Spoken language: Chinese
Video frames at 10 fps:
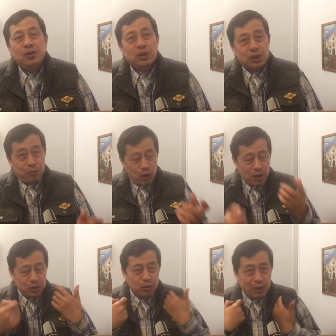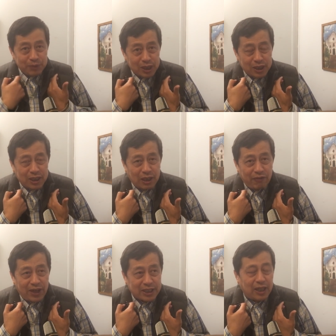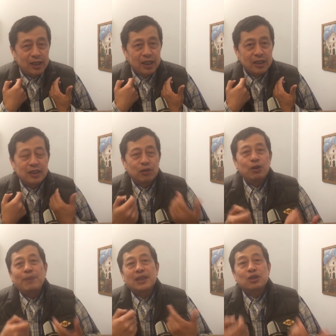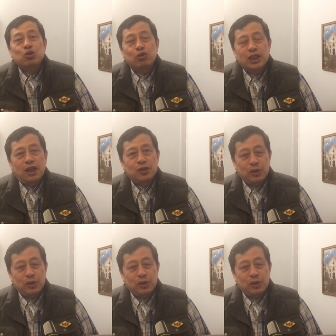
如果是光用我们自己想法讲，可能会变成说教。